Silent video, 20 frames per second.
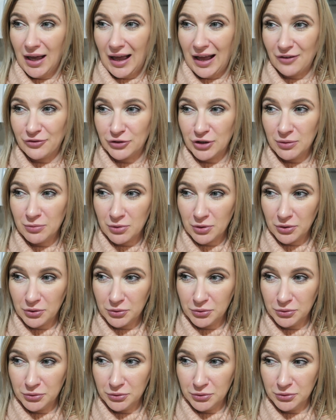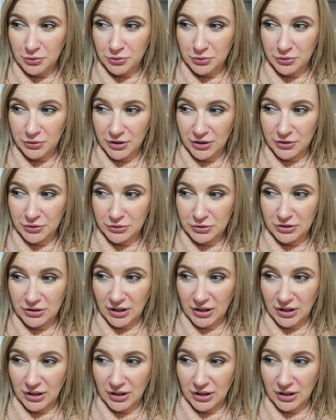A w tym roku jakoś